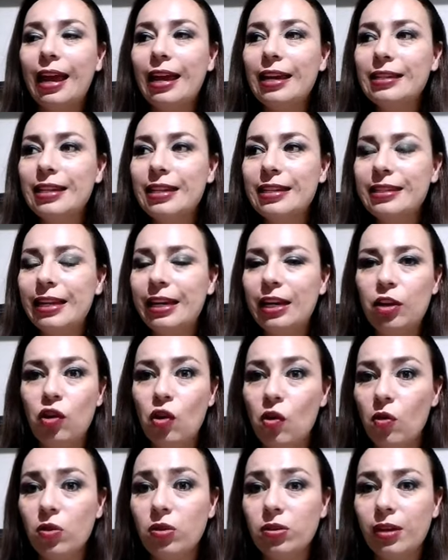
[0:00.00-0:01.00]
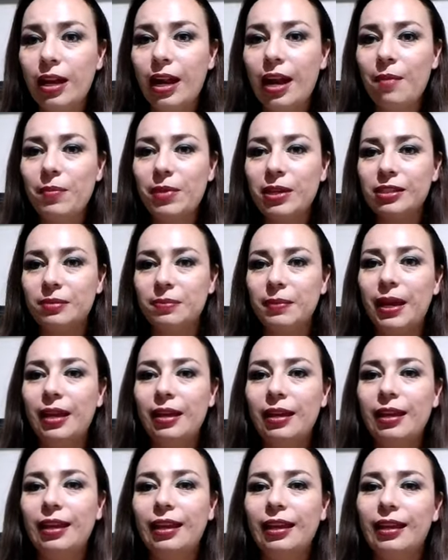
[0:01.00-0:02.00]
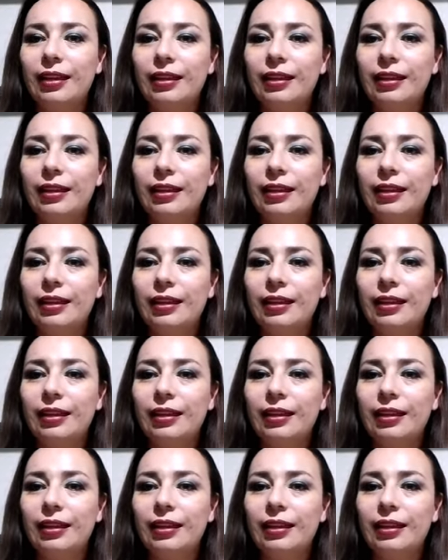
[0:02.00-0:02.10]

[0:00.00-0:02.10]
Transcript: Es decir, yo no soy la misma